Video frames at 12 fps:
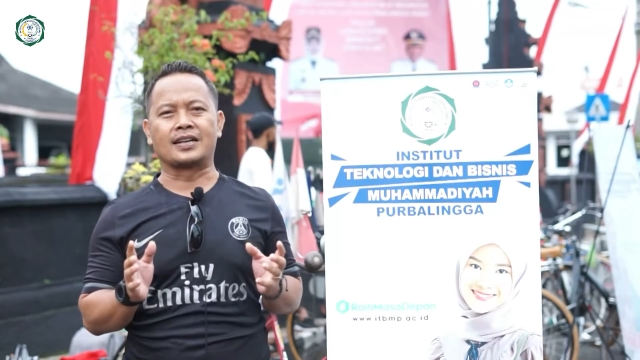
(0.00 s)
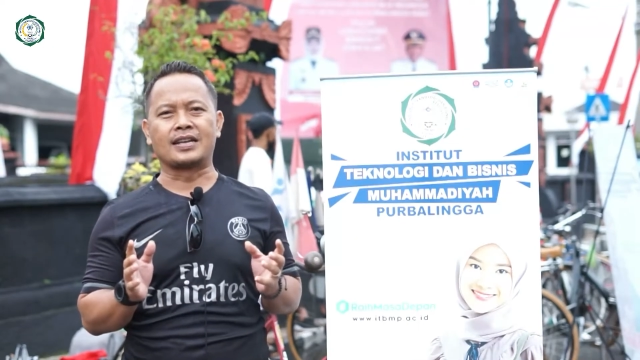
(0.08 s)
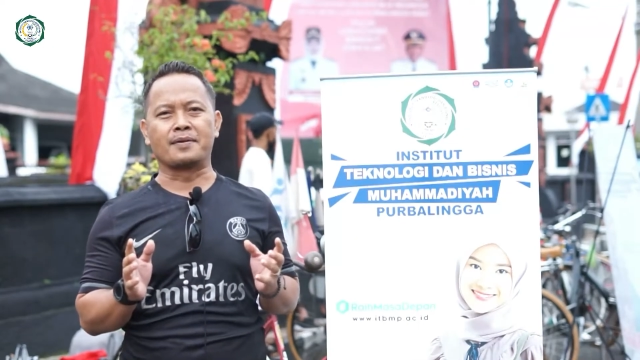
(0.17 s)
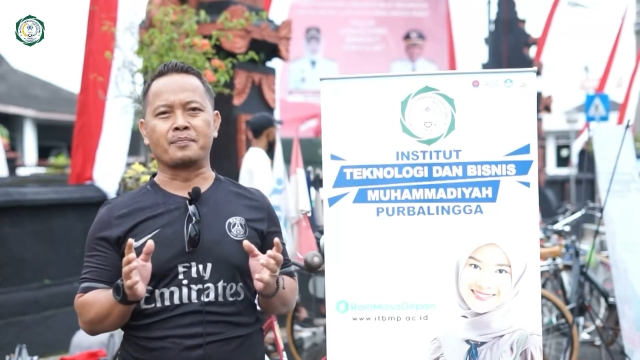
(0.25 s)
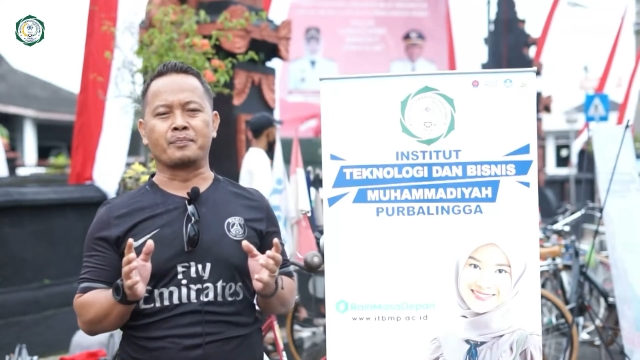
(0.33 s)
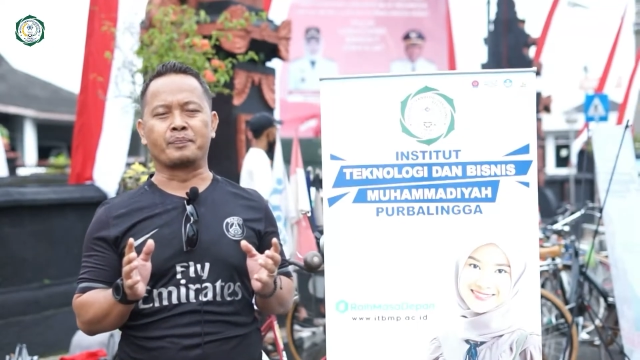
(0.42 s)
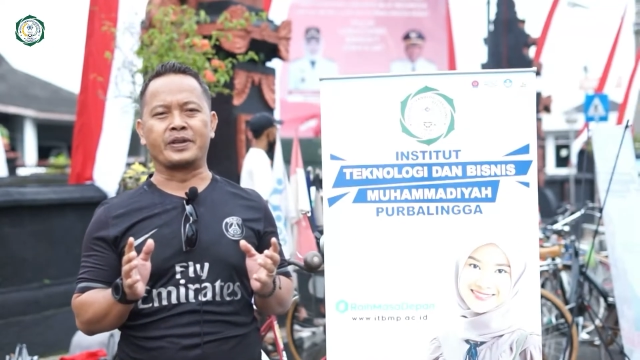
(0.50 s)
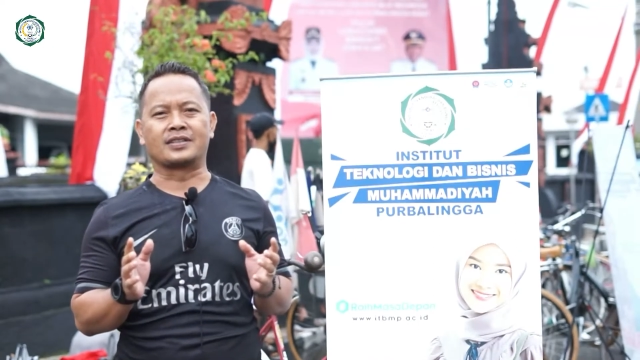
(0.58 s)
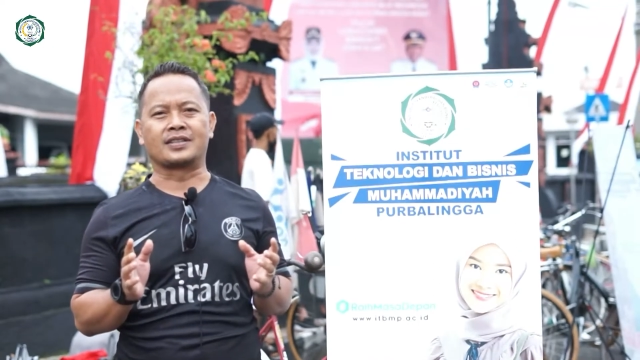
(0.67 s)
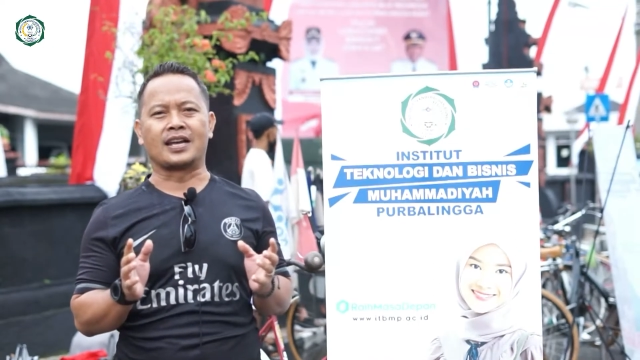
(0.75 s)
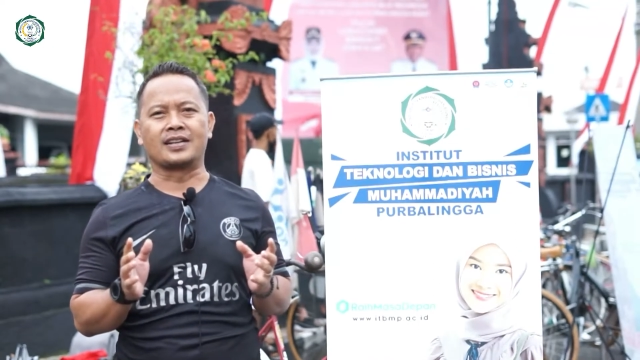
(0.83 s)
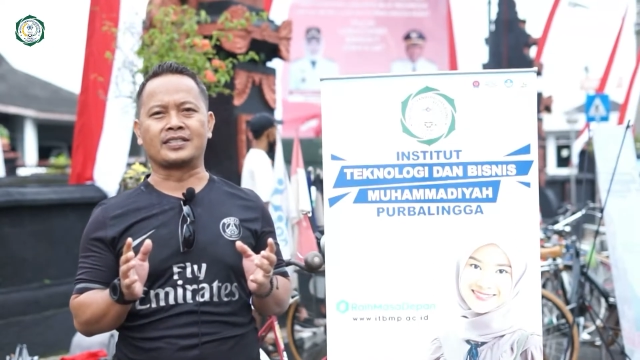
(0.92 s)
yang
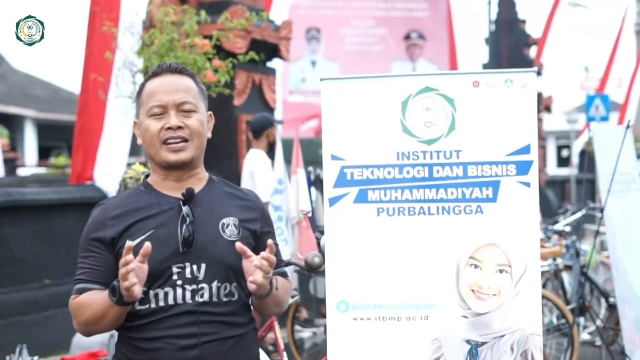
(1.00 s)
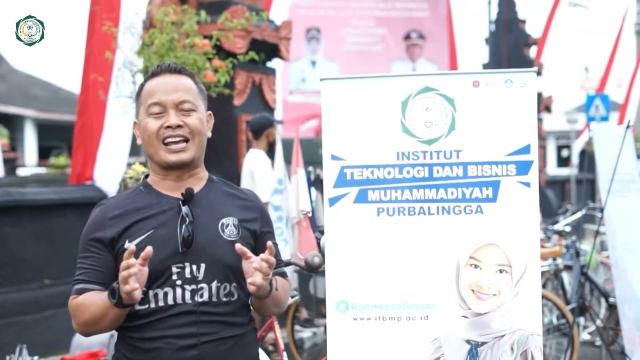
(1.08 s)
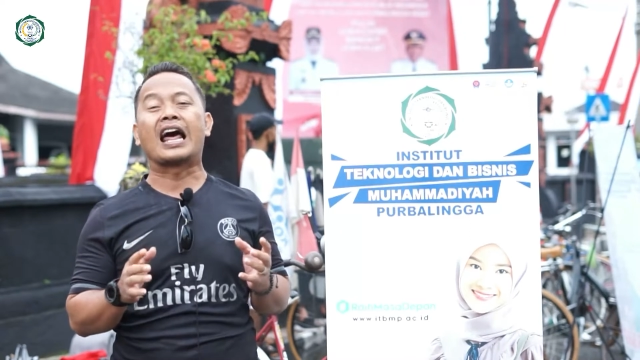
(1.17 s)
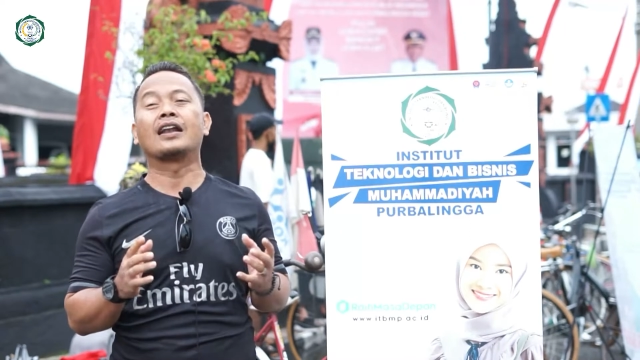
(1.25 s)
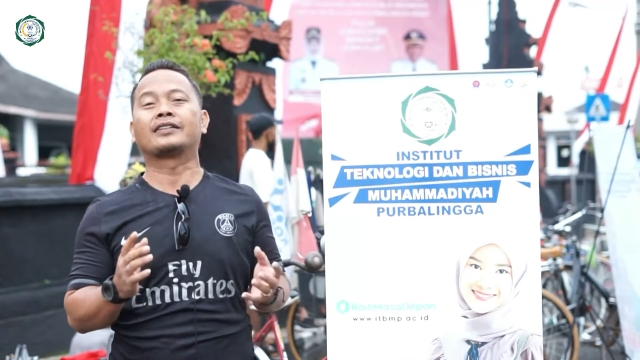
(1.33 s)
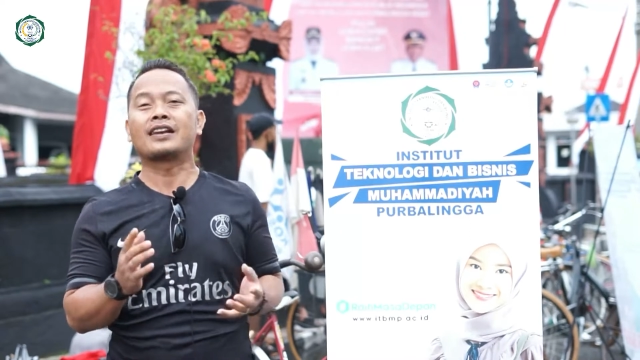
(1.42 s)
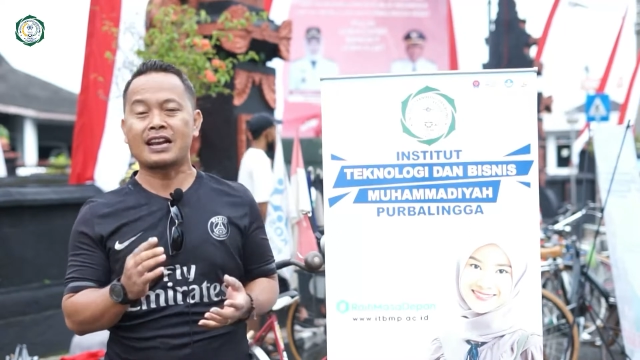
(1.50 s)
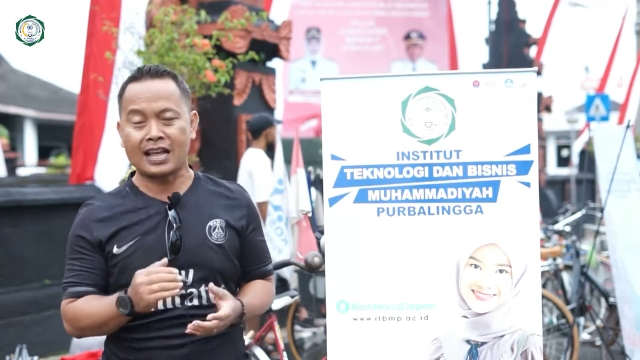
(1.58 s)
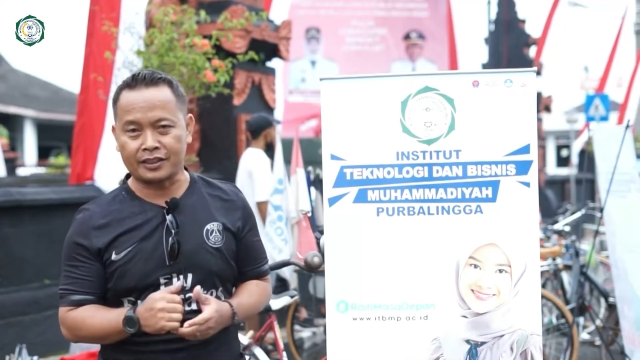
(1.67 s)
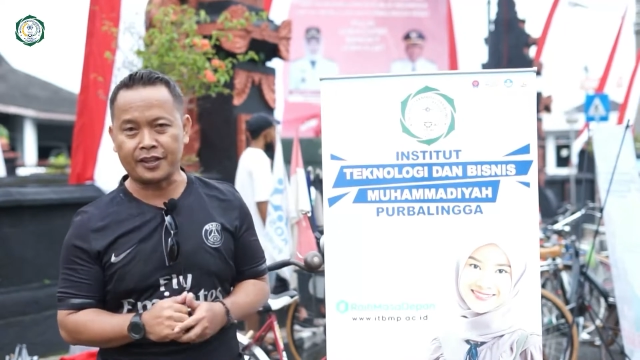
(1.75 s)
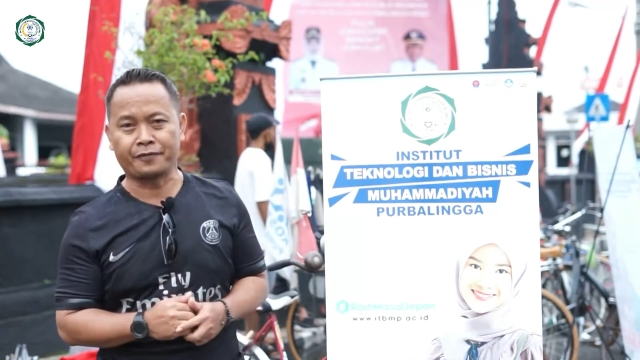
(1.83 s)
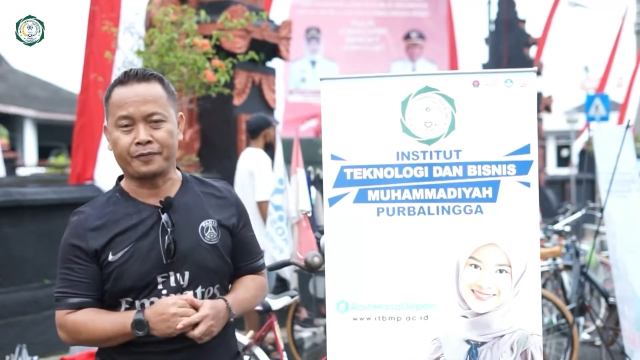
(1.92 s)
bisa dijadikan
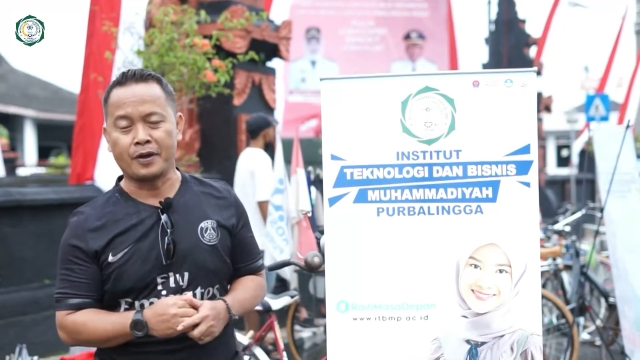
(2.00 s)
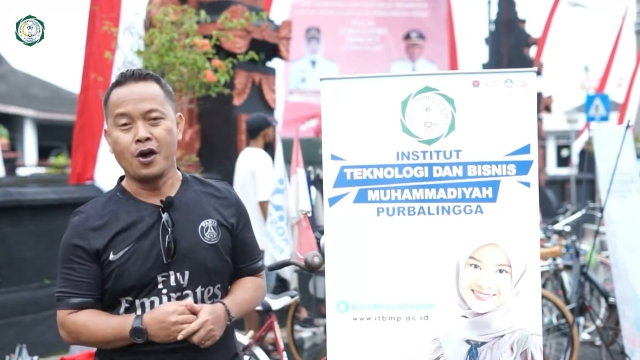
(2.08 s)
alternatif